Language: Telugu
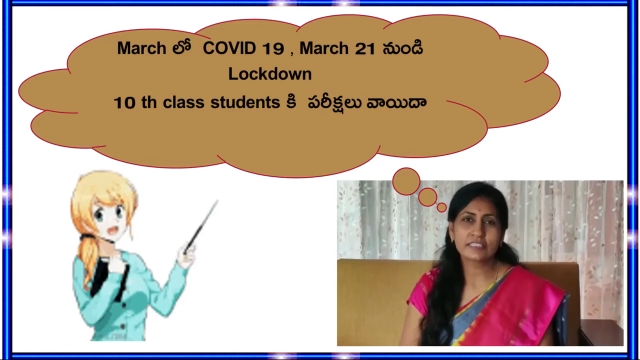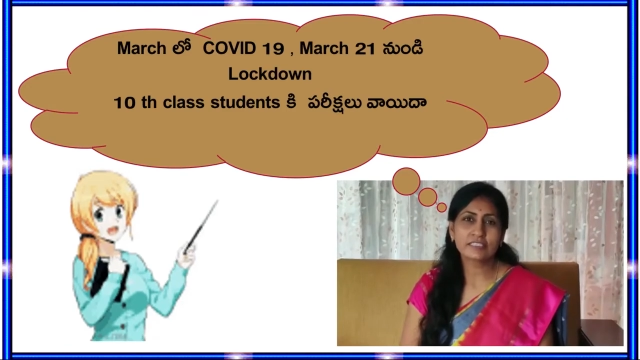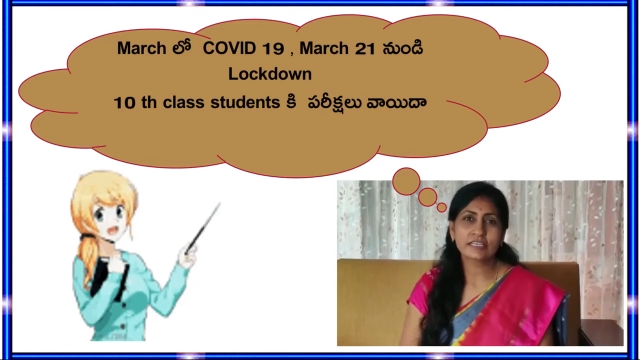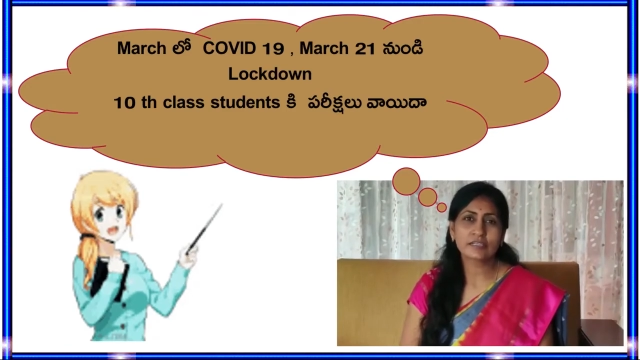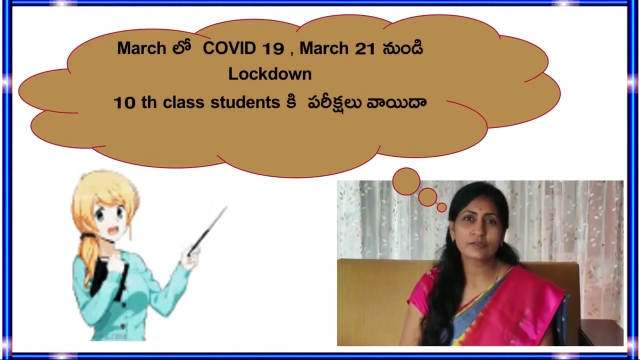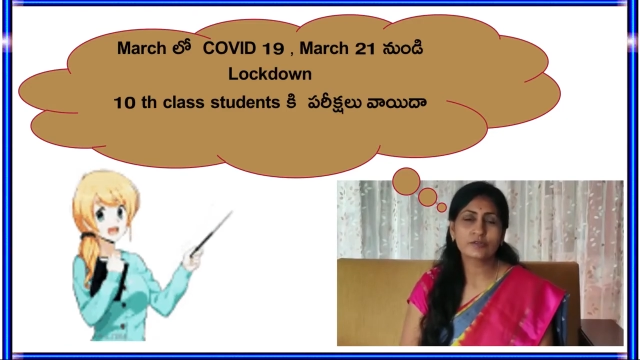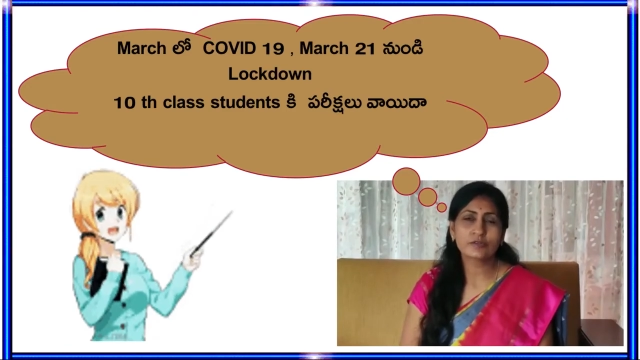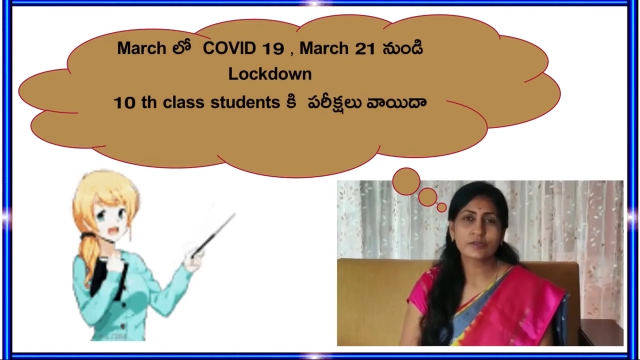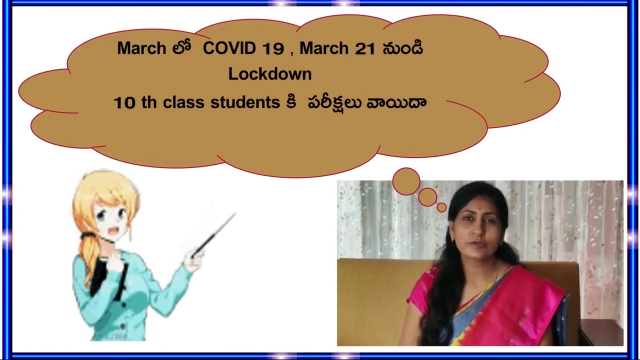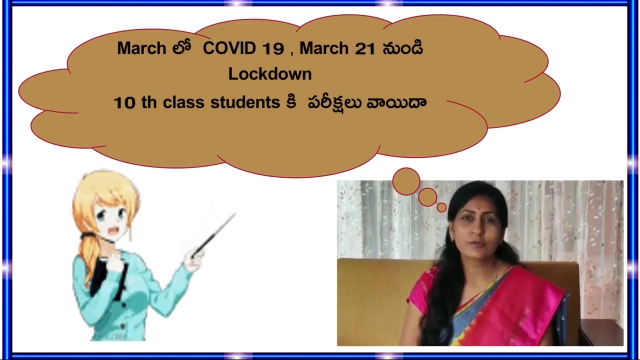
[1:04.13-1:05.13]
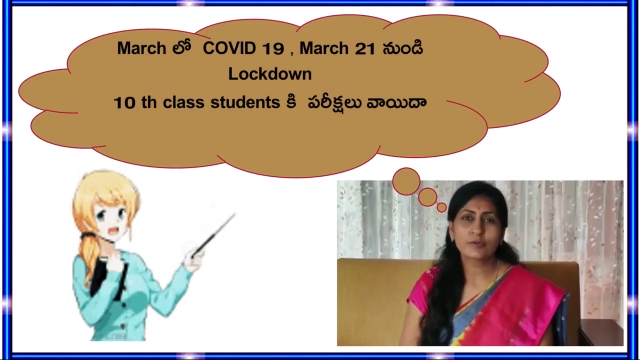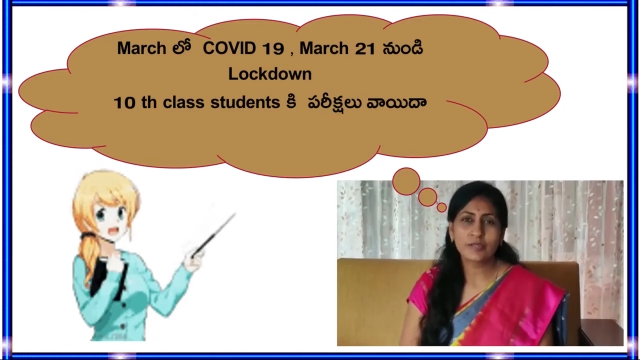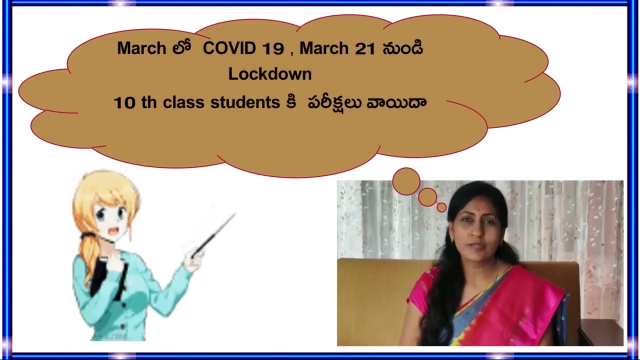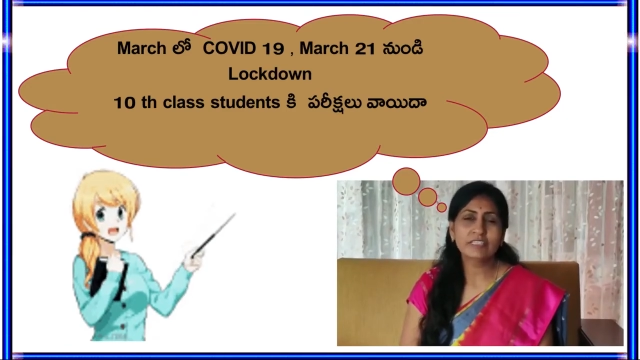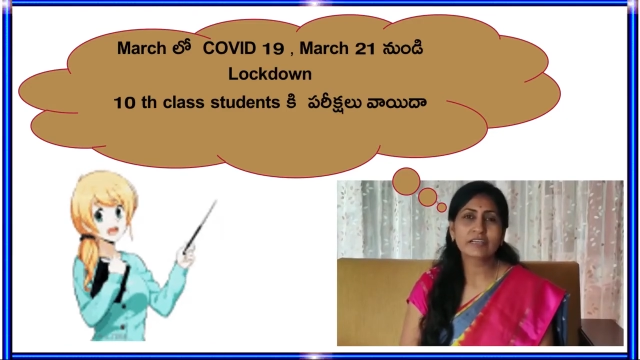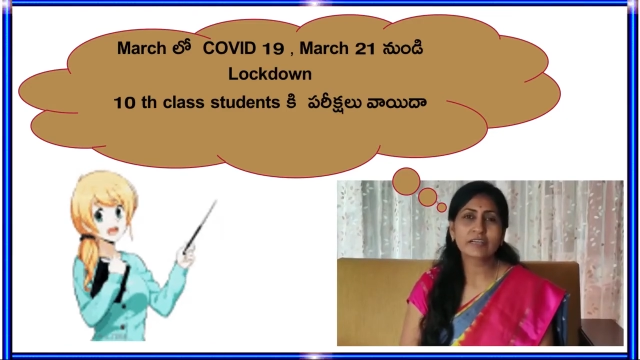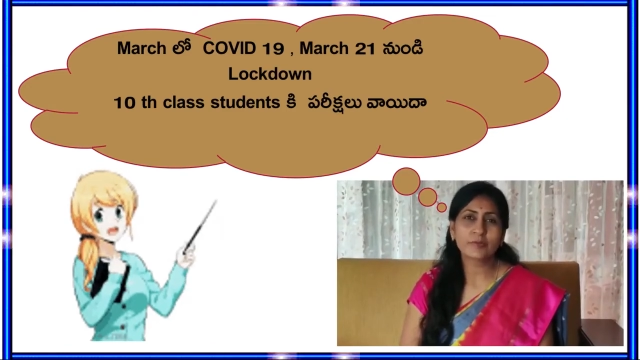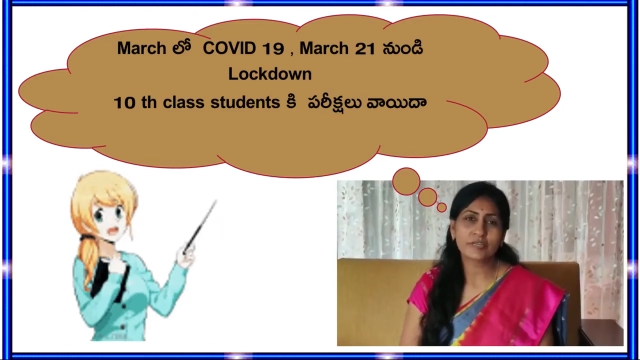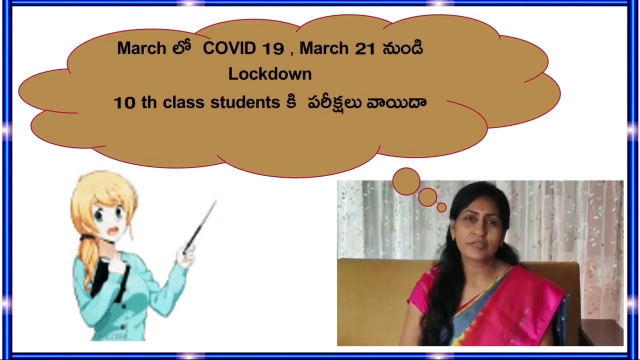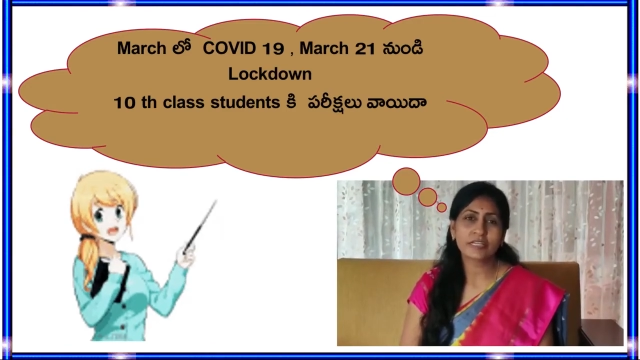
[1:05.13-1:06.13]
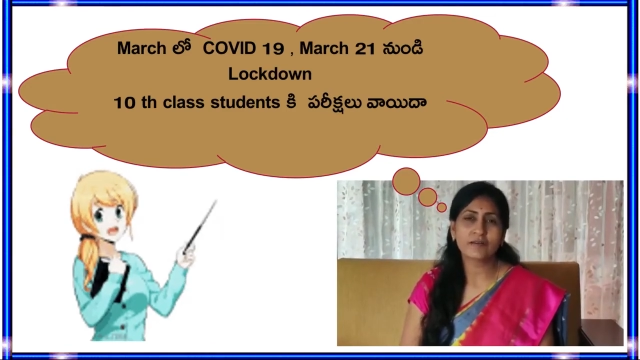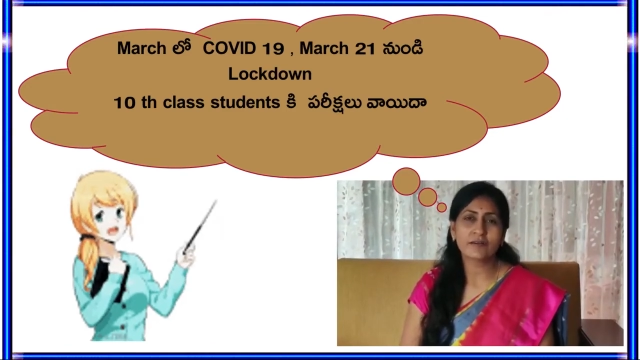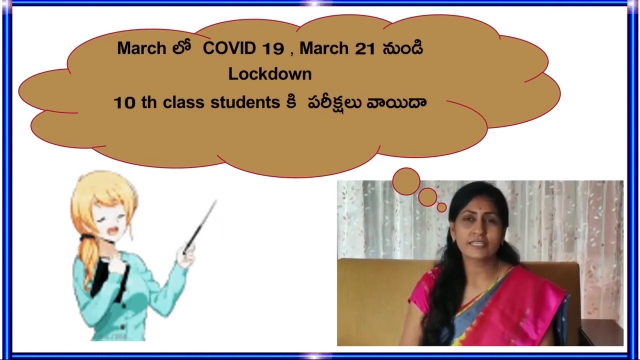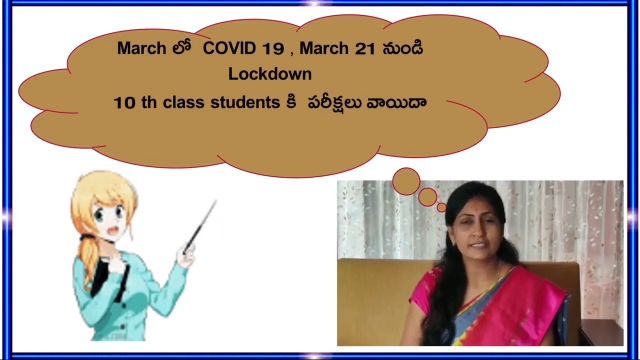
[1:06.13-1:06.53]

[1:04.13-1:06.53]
చేస్తారు మేము ఏ విధంగా ప్రిపేర్ కావాలి